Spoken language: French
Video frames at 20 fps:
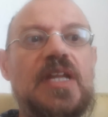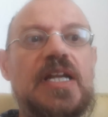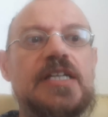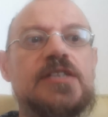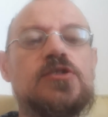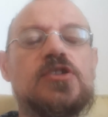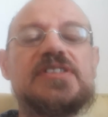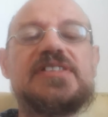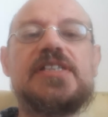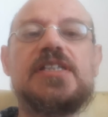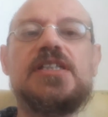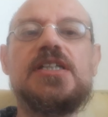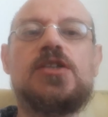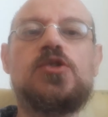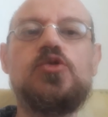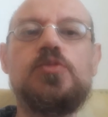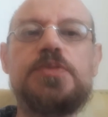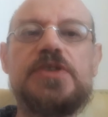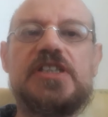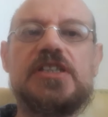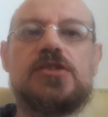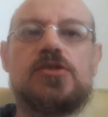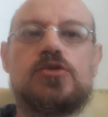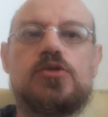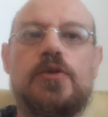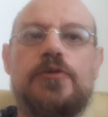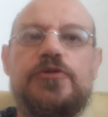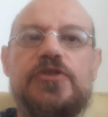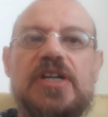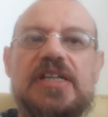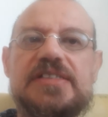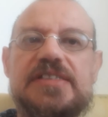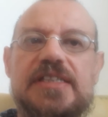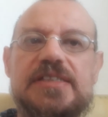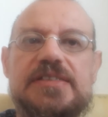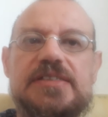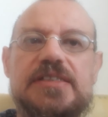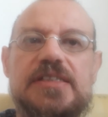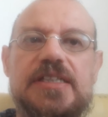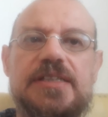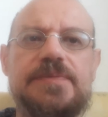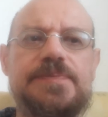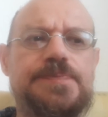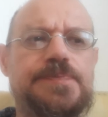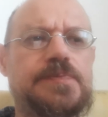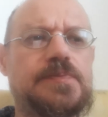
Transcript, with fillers: Et donc, c'est des couples qui se sont fait assassiner